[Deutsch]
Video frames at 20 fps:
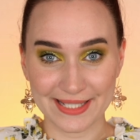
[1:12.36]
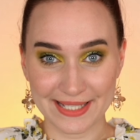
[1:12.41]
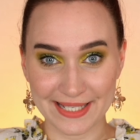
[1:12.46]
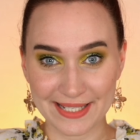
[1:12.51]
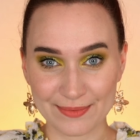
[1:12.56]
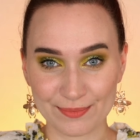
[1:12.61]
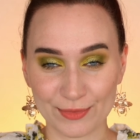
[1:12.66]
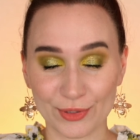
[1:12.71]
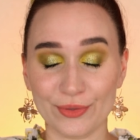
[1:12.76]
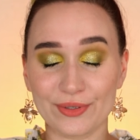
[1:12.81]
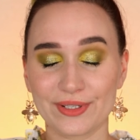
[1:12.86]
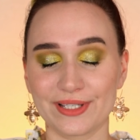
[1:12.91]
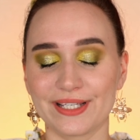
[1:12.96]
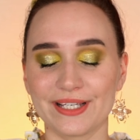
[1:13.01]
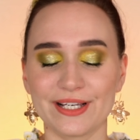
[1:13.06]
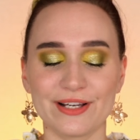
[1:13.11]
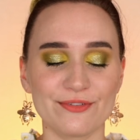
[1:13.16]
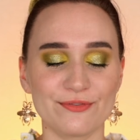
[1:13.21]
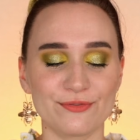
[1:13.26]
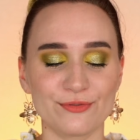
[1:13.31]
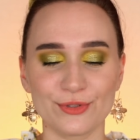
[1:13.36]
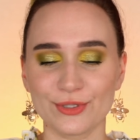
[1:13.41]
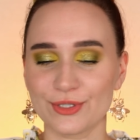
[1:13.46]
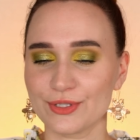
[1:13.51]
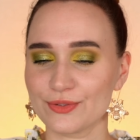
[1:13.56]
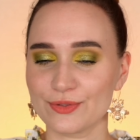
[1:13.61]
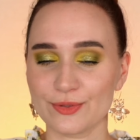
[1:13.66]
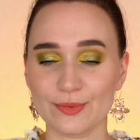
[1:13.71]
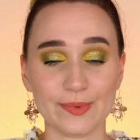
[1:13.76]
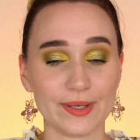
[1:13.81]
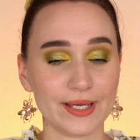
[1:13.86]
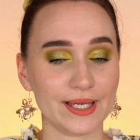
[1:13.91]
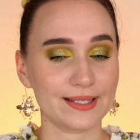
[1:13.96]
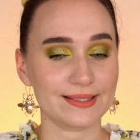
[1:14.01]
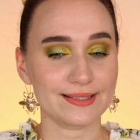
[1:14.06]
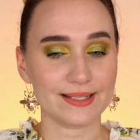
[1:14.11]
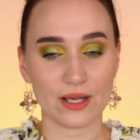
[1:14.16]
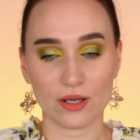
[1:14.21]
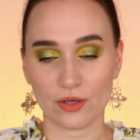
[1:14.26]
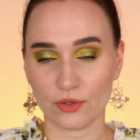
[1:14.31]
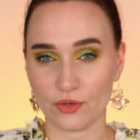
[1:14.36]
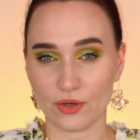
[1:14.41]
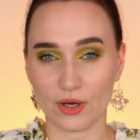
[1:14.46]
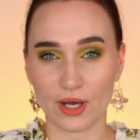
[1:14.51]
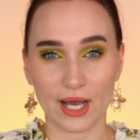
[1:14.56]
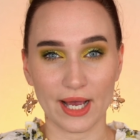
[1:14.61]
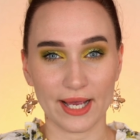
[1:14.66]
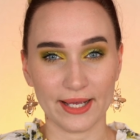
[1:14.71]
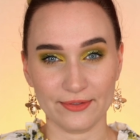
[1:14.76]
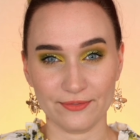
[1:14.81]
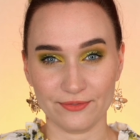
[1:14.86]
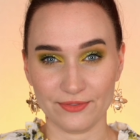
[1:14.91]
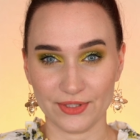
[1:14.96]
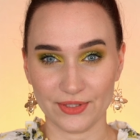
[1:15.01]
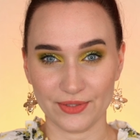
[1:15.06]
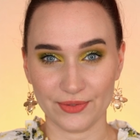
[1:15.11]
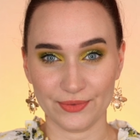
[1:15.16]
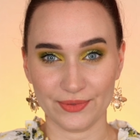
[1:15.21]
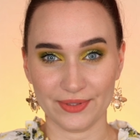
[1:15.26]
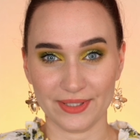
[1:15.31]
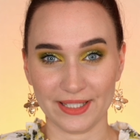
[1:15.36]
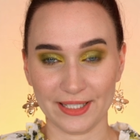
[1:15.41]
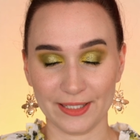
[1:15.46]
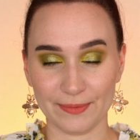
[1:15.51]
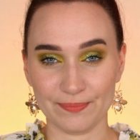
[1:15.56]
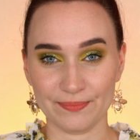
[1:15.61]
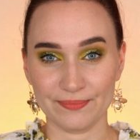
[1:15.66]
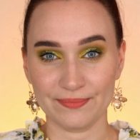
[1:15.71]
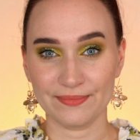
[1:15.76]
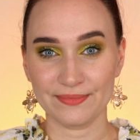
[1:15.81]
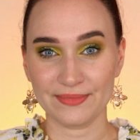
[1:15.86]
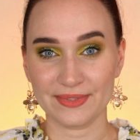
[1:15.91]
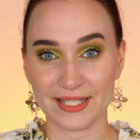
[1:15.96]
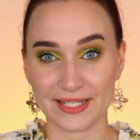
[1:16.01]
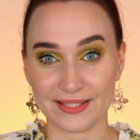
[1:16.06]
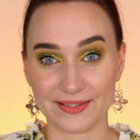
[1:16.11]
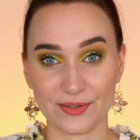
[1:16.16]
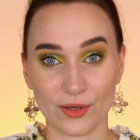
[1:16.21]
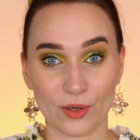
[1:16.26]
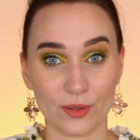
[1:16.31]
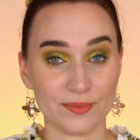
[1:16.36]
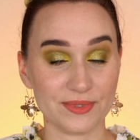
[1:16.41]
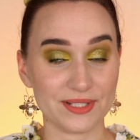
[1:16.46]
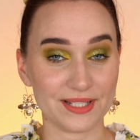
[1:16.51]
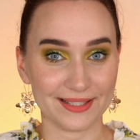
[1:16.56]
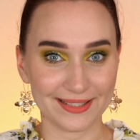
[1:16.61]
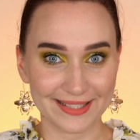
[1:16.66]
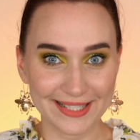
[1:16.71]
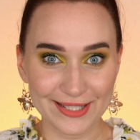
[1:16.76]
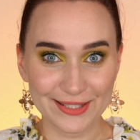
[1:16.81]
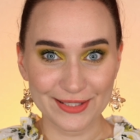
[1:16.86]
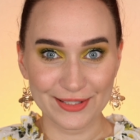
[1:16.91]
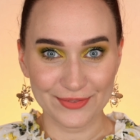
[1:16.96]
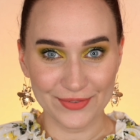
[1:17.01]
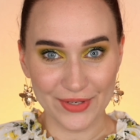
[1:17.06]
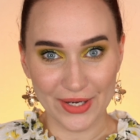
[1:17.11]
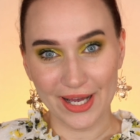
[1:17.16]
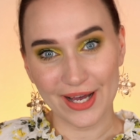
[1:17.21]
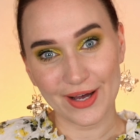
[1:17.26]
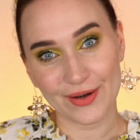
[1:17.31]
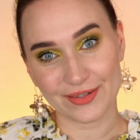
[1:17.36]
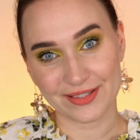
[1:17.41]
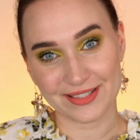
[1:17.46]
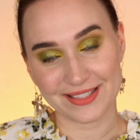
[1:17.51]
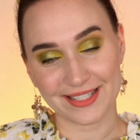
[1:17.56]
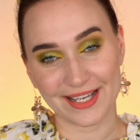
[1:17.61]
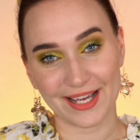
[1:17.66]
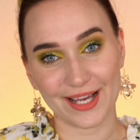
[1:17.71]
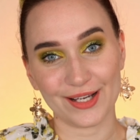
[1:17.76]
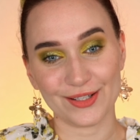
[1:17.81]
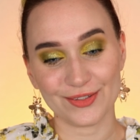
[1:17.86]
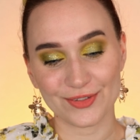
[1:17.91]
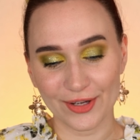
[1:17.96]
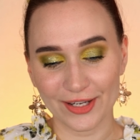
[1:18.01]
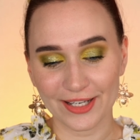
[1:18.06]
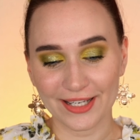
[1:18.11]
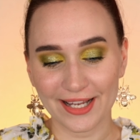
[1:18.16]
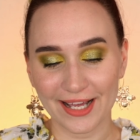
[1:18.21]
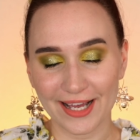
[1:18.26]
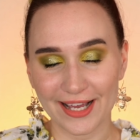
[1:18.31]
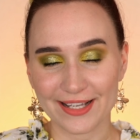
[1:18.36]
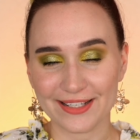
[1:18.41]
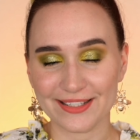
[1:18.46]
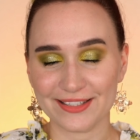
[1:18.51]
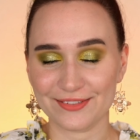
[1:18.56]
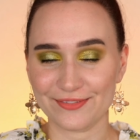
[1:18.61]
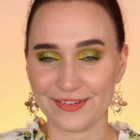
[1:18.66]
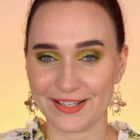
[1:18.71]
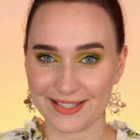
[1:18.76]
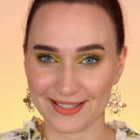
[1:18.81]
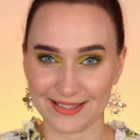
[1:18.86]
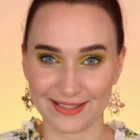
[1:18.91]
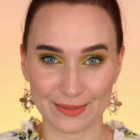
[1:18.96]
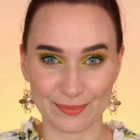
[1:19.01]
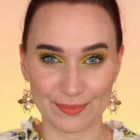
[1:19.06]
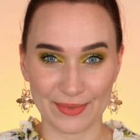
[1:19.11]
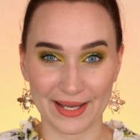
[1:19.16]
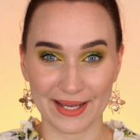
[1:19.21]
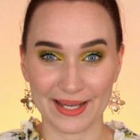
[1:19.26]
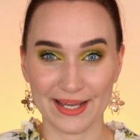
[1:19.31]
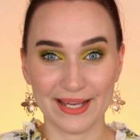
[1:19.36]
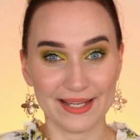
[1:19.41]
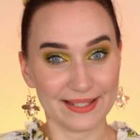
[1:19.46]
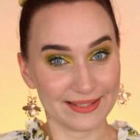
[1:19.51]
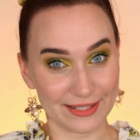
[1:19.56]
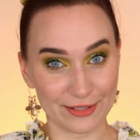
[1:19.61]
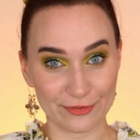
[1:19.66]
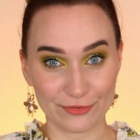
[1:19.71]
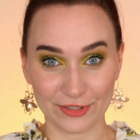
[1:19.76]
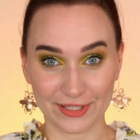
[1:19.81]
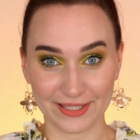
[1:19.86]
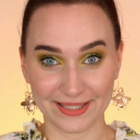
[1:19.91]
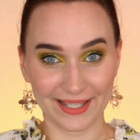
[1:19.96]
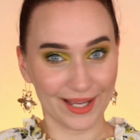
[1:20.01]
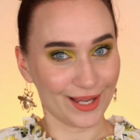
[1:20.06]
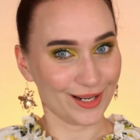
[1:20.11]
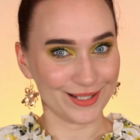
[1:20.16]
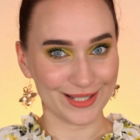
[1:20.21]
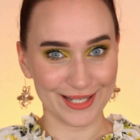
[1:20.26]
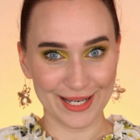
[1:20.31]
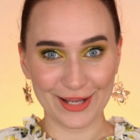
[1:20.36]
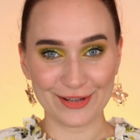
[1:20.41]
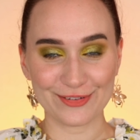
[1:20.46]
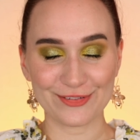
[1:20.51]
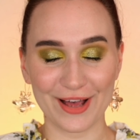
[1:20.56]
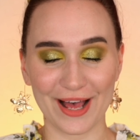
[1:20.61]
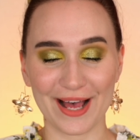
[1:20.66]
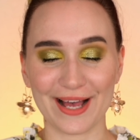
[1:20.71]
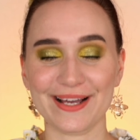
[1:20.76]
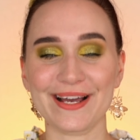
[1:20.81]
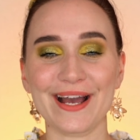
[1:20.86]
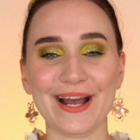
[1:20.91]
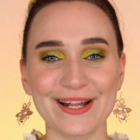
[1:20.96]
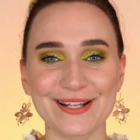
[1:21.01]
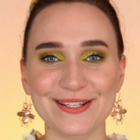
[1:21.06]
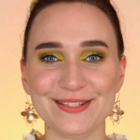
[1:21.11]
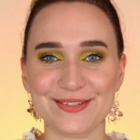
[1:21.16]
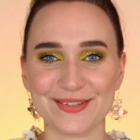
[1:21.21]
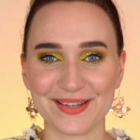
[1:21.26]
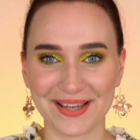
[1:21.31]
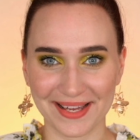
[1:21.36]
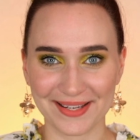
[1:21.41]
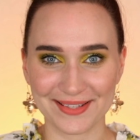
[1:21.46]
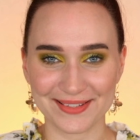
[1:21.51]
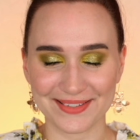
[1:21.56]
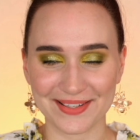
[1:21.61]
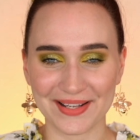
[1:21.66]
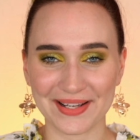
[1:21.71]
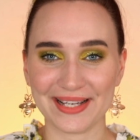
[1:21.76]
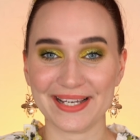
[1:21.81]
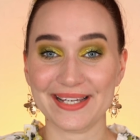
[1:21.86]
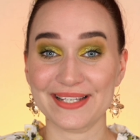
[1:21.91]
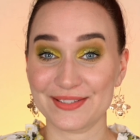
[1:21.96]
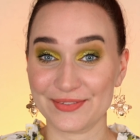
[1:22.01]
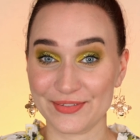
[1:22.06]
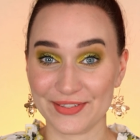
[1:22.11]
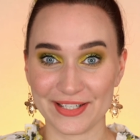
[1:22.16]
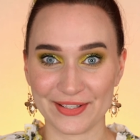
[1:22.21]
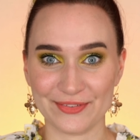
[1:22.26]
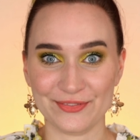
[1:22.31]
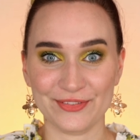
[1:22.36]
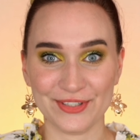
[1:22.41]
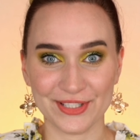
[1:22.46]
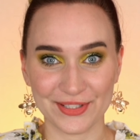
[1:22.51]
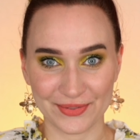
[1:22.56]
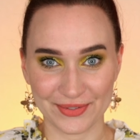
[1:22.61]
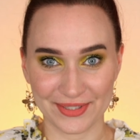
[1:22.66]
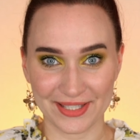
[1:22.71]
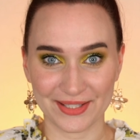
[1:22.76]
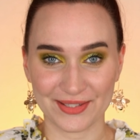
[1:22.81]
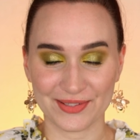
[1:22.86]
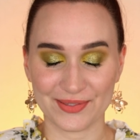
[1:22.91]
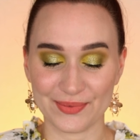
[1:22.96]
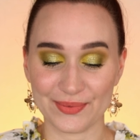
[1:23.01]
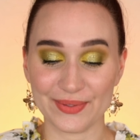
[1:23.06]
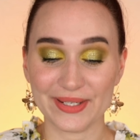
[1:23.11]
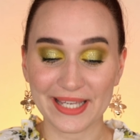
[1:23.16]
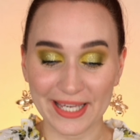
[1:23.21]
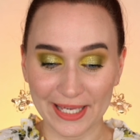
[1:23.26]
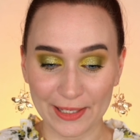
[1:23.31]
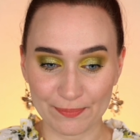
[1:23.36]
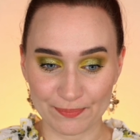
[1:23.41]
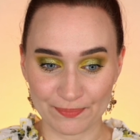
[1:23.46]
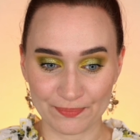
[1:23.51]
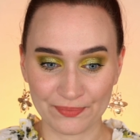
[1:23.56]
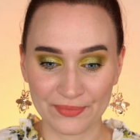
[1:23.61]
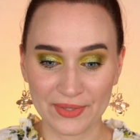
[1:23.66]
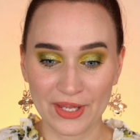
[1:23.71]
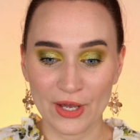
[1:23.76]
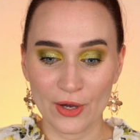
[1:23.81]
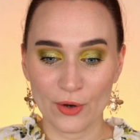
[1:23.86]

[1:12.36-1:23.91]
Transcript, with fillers: diesem Look hier wird es übrigens auch noch ein Video geben. Das kommt nächste Woche auch direkt online. Ich weiß, dass immer sehr viele direkt danach fragen, also keine Sorge, es wird ein Video dazu geben.